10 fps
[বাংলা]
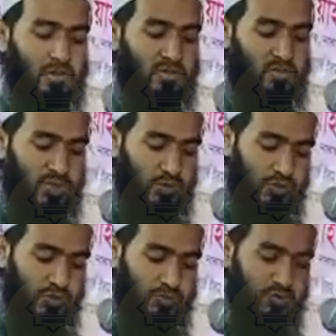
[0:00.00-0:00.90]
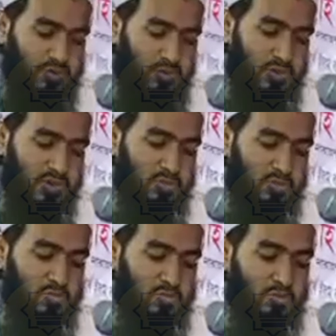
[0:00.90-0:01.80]
যার পরে পৃথিবীতে আর কোনো
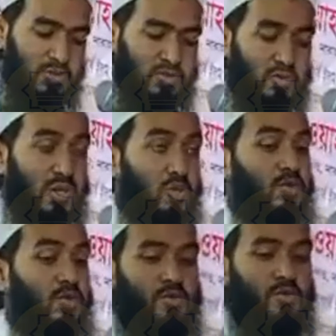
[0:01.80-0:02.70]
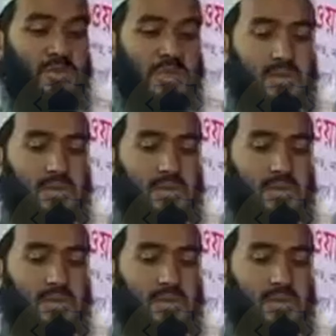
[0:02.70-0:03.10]
নবী রসুল আগমন করবেন না